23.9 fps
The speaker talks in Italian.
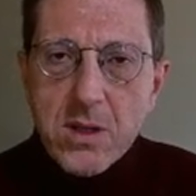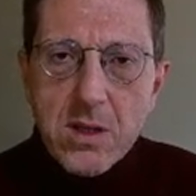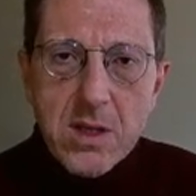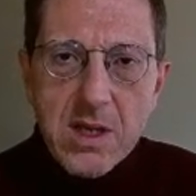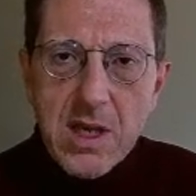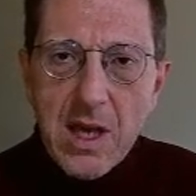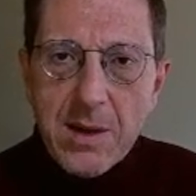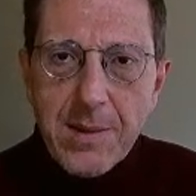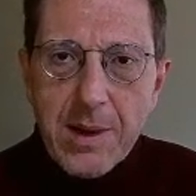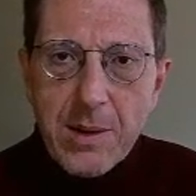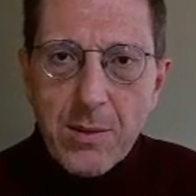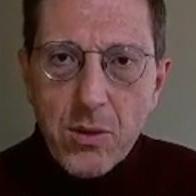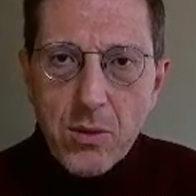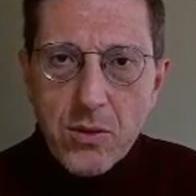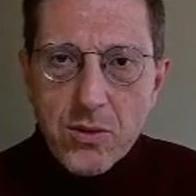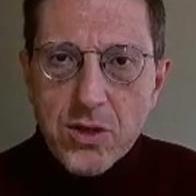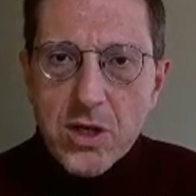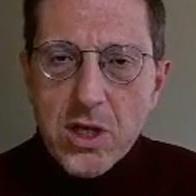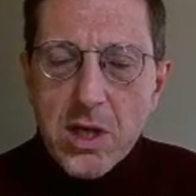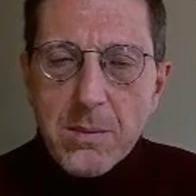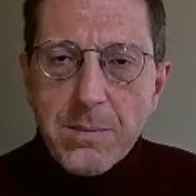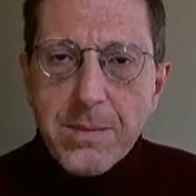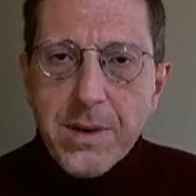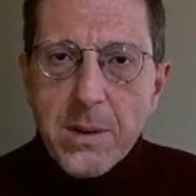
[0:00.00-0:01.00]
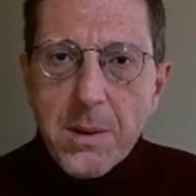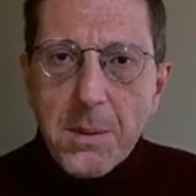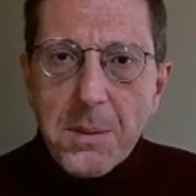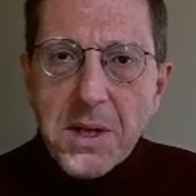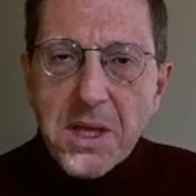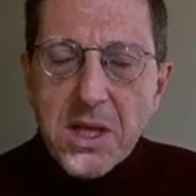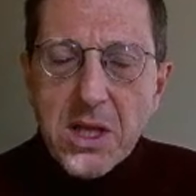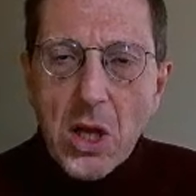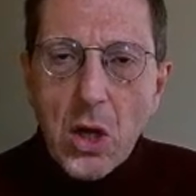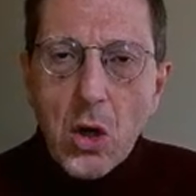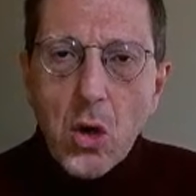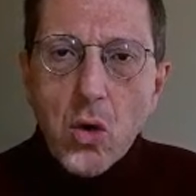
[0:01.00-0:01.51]
chiamiamo così,
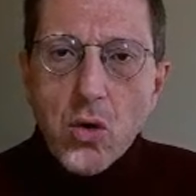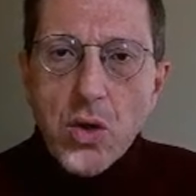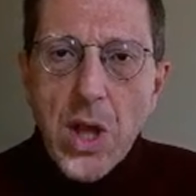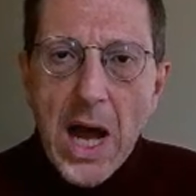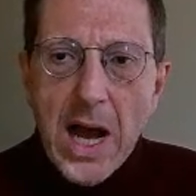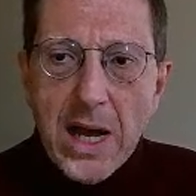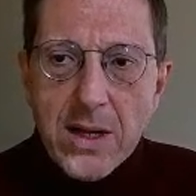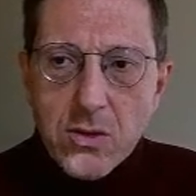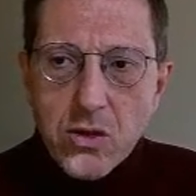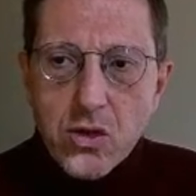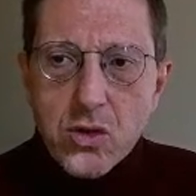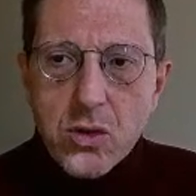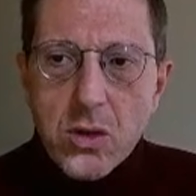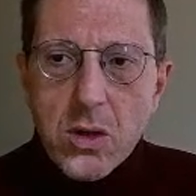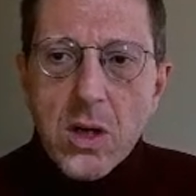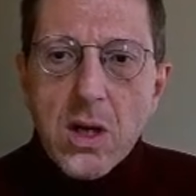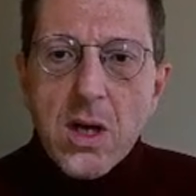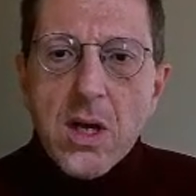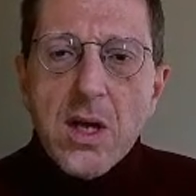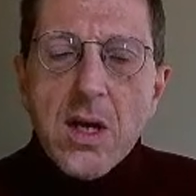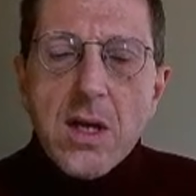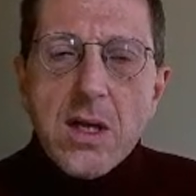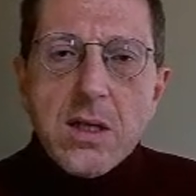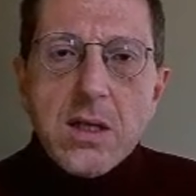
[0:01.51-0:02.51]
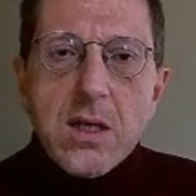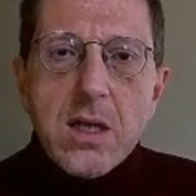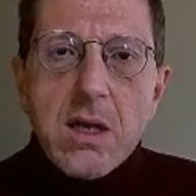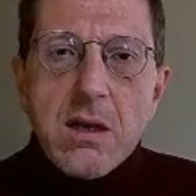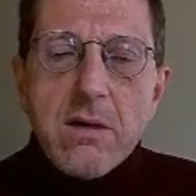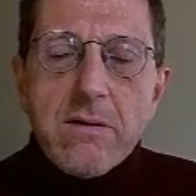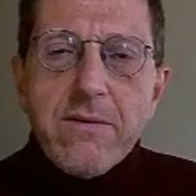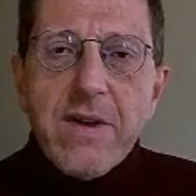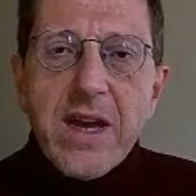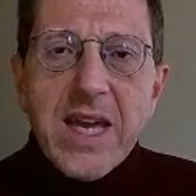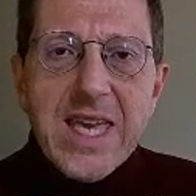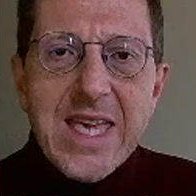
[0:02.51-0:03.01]
impropriamente codazzo di
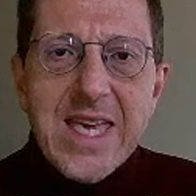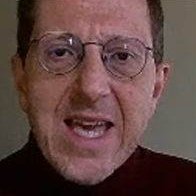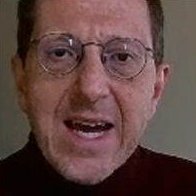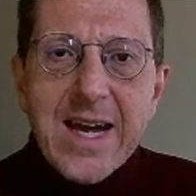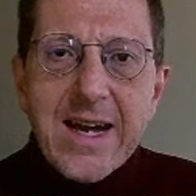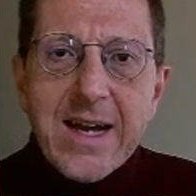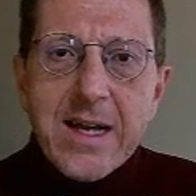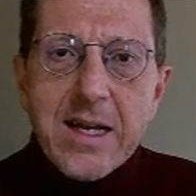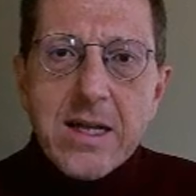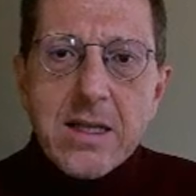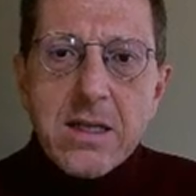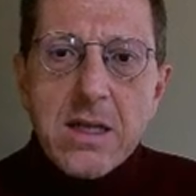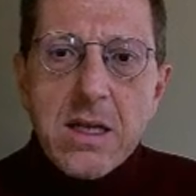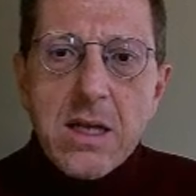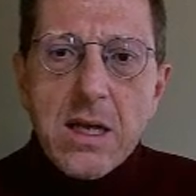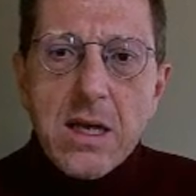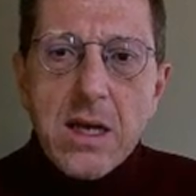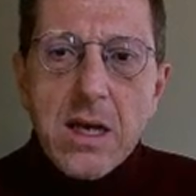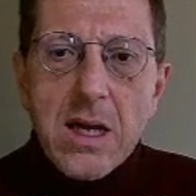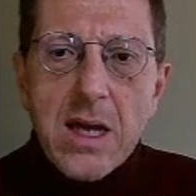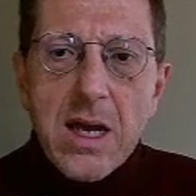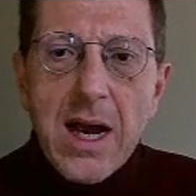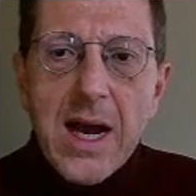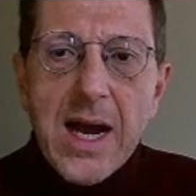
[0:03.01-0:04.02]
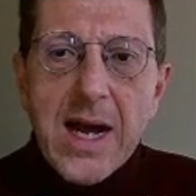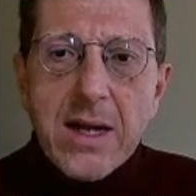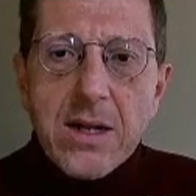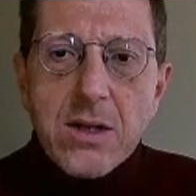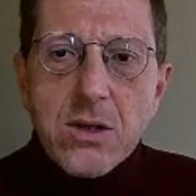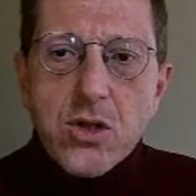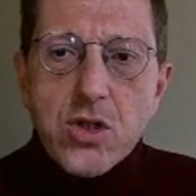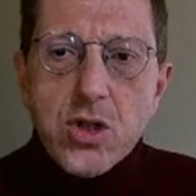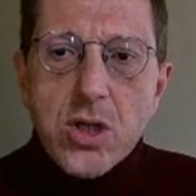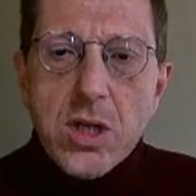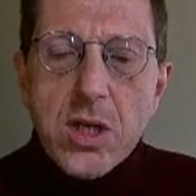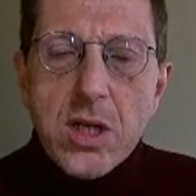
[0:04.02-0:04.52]
vegliardi e
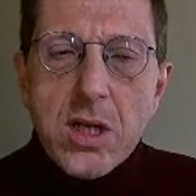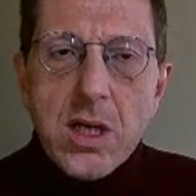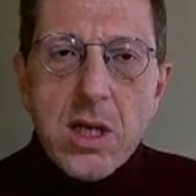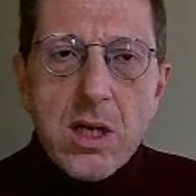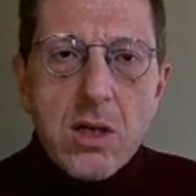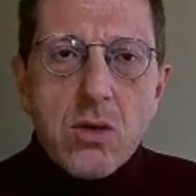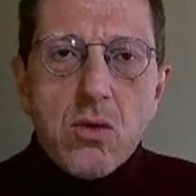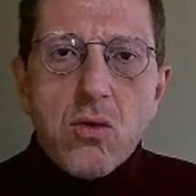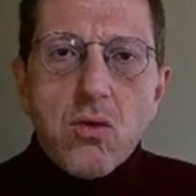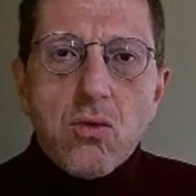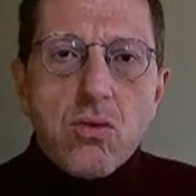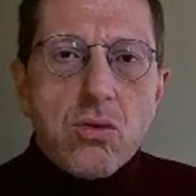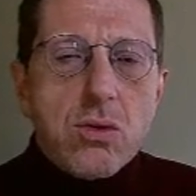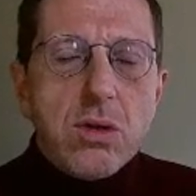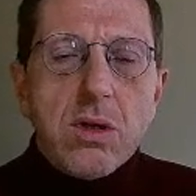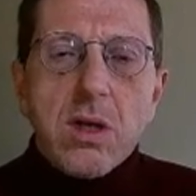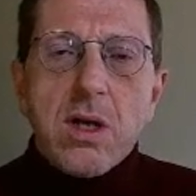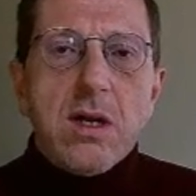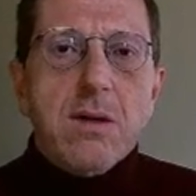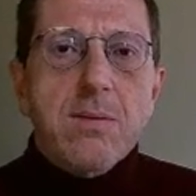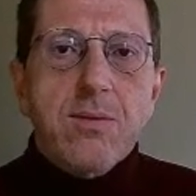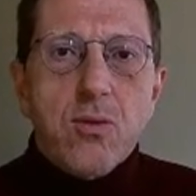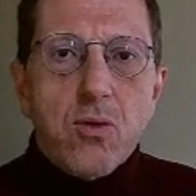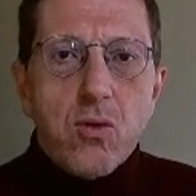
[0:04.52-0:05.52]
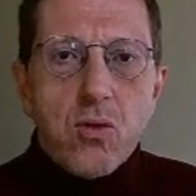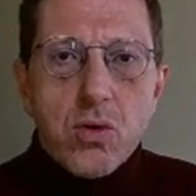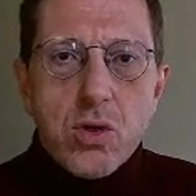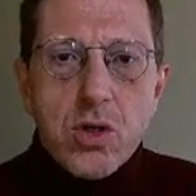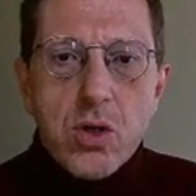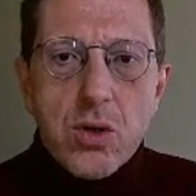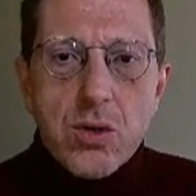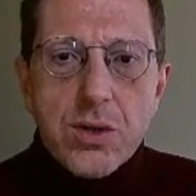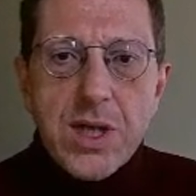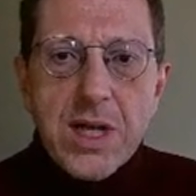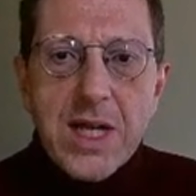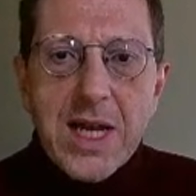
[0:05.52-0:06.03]
angeli in un
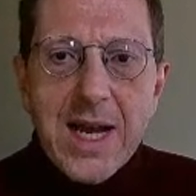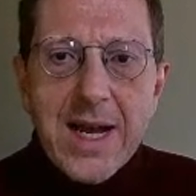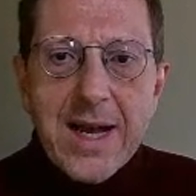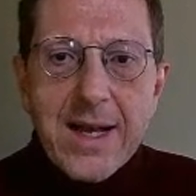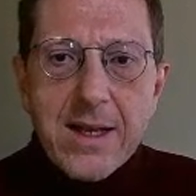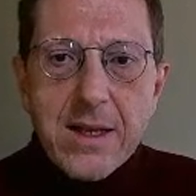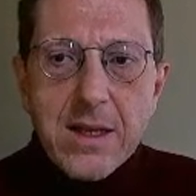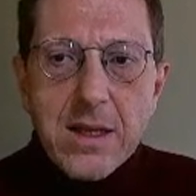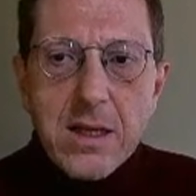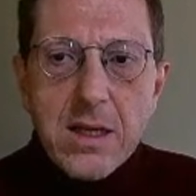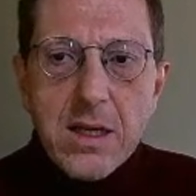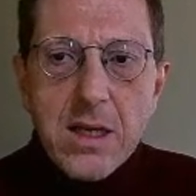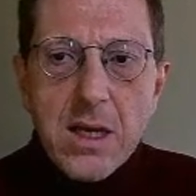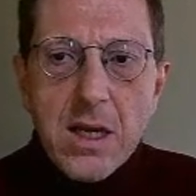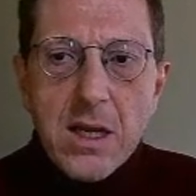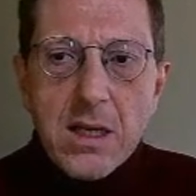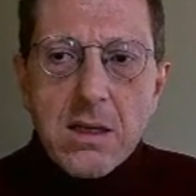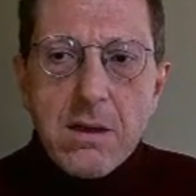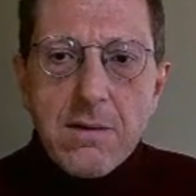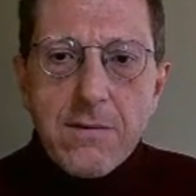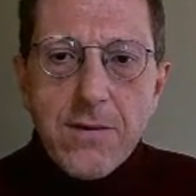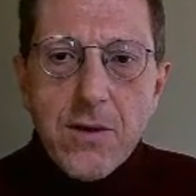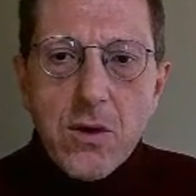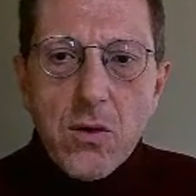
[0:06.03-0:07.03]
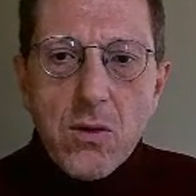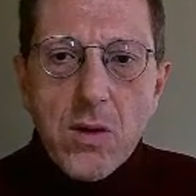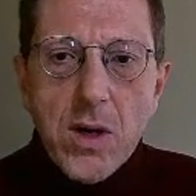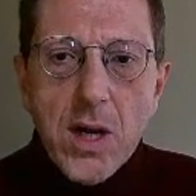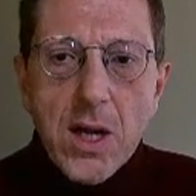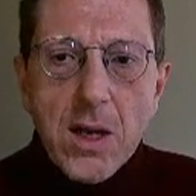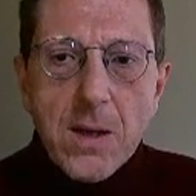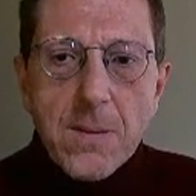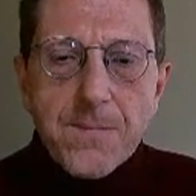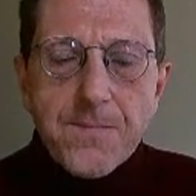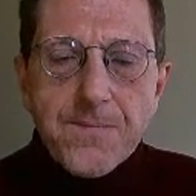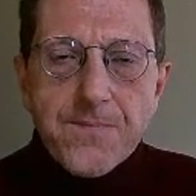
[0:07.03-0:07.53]
tripudio di canti e di
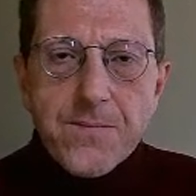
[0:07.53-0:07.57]
fiori.